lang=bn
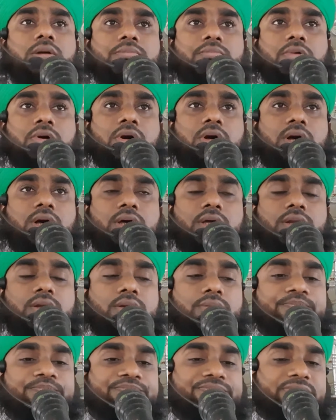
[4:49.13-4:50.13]
মহান
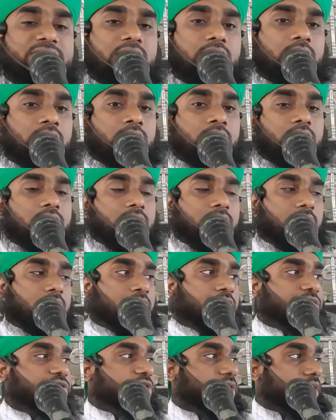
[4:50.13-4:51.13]

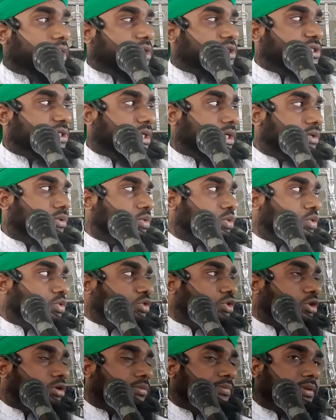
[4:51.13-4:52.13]
আল্লাহ জাল্লা শাহনুহুর
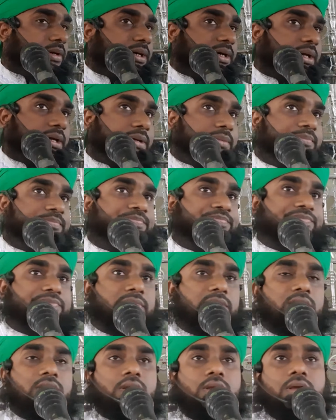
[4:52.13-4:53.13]
দরবারে
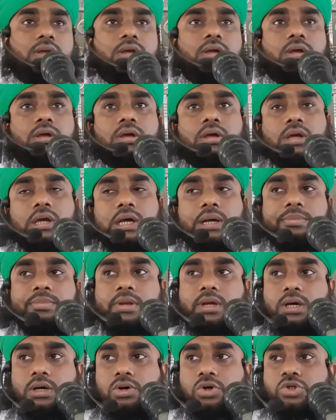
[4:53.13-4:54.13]

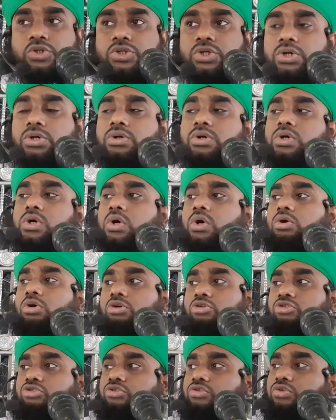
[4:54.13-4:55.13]
আমরা অসংখ্য
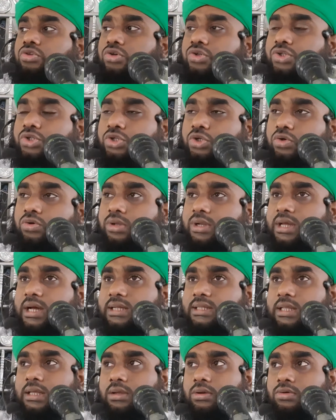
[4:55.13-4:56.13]
অগণিত শুক্রিয়া
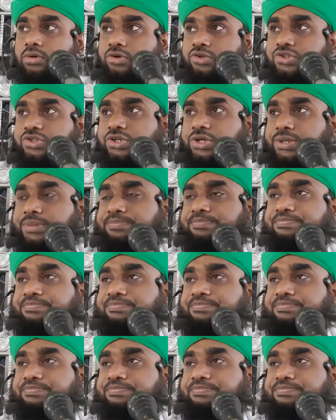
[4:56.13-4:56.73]
আদায় করছি